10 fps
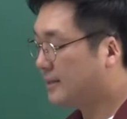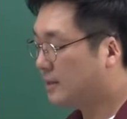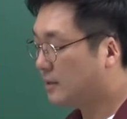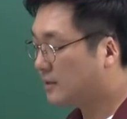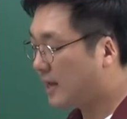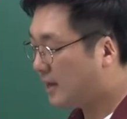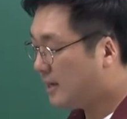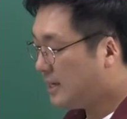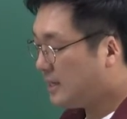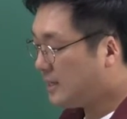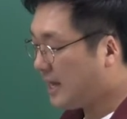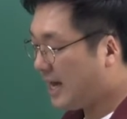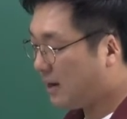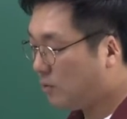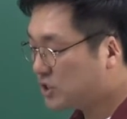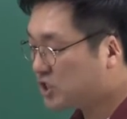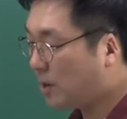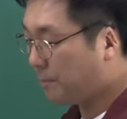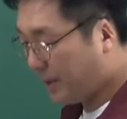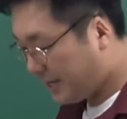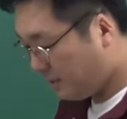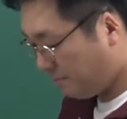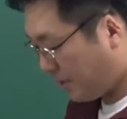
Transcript: 그럴 때 얘하고 접하는